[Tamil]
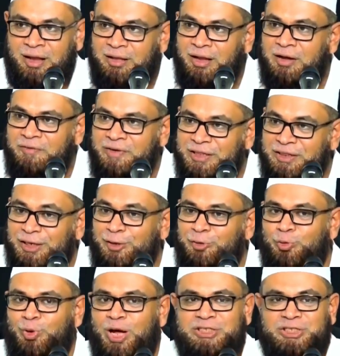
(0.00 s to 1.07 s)
அல்லாஹ்விடத்தில்
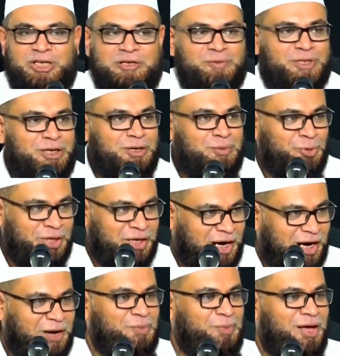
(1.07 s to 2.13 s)
துவா செய்வது நம்முடைய
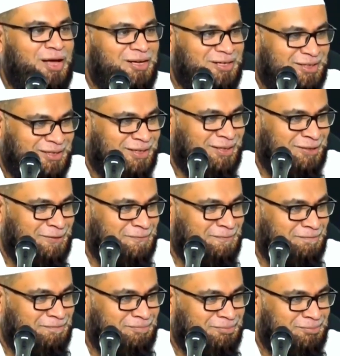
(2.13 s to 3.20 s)
கடமையாக இருக்கிறது
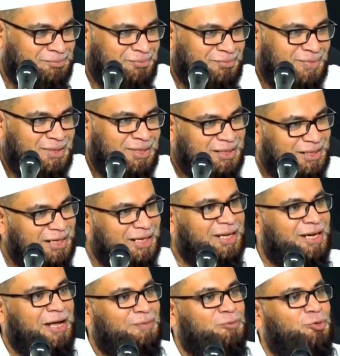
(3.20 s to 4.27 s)
நிறைய
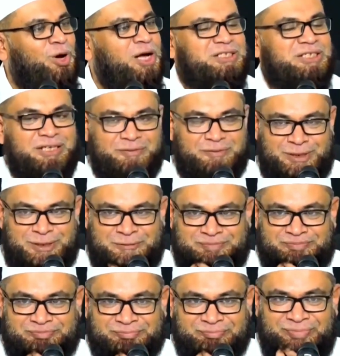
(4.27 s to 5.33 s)
நாம் துவா செய்ய வேண்டும்
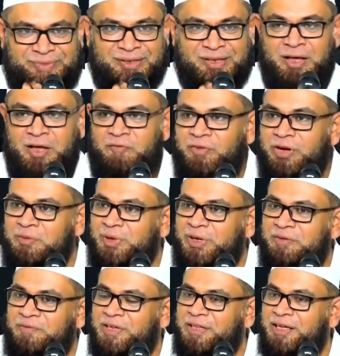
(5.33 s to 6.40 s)

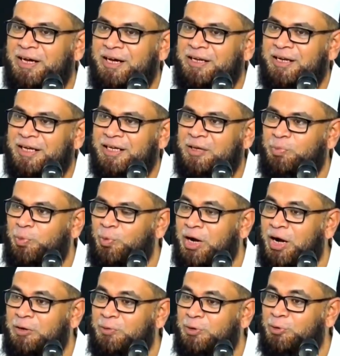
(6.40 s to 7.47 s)
வெறுமனே வீதிகளில் இறங்கி
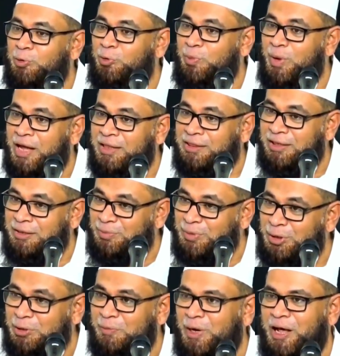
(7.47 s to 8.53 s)
போராடுவதோடு மாத்திரம்
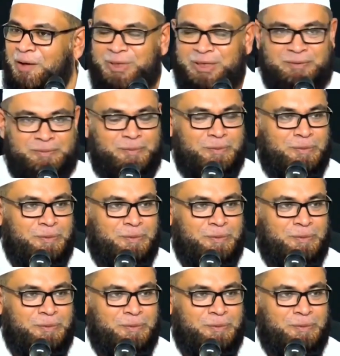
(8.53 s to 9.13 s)
நின்று விடாமல்